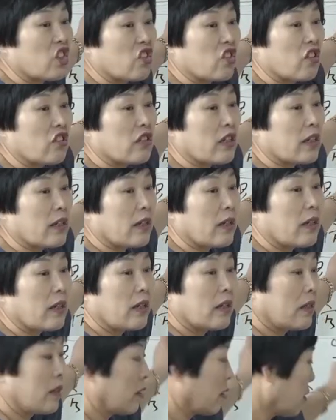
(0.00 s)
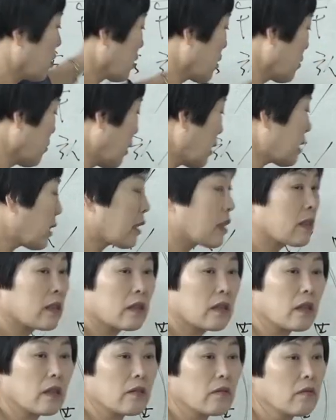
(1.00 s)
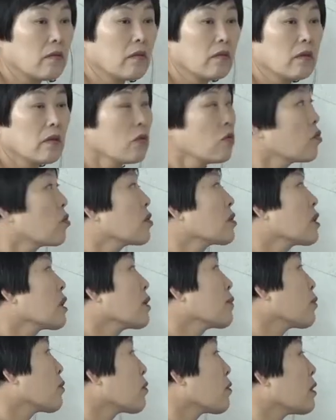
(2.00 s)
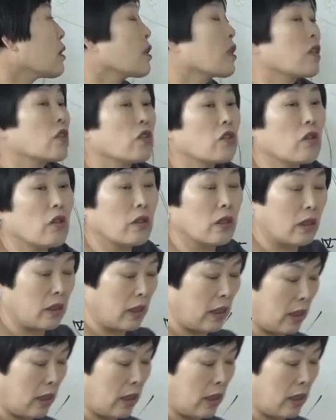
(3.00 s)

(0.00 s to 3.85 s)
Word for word: 7월 달에. 맞다 그러더라고. 6월 달에 보러 왔는데 7월 달